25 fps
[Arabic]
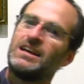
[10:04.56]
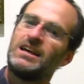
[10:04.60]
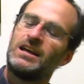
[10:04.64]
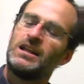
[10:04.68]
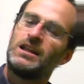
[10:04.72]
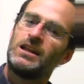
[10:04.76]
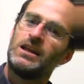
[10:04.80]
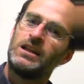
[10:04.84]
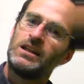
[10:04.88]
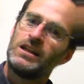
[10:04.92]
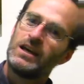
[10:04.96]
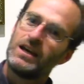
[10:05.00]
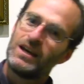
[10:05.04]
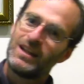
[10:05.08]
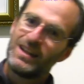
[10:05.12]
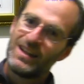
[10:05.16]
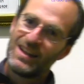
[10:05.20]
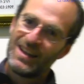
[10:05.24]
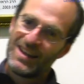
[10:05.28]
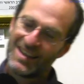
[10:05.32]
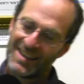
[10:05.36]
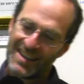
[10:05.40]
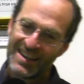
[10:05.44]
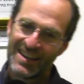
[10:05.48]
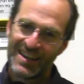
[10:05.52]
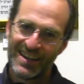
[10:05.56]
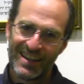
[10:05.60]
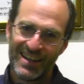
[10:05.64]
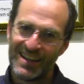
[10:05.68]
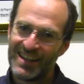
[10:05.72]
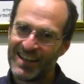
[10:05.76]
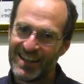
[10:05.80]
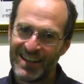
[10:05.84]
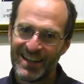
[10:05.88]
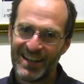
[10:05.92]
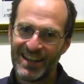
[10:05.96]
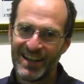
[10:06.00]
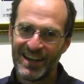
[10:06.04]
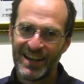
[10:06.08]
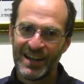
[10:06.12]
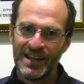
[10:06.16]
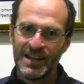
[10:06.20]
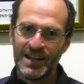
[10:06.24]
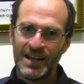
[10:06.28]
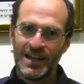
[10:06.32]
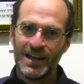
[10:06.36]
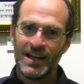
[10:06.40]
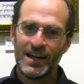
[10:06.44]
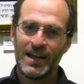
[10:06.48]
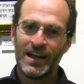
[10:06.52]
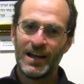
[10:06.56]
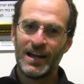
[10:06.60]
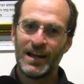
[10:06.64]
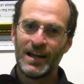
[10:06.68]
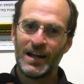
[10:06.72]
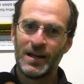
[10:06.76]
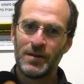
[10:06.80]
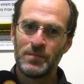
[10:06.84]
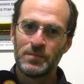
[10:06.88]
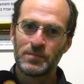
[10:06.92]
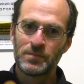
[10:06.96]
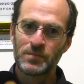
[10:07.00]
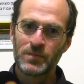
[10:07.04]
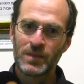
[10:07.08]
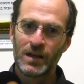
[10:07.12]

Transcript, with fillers: ديالك لا لا لا, لا آه،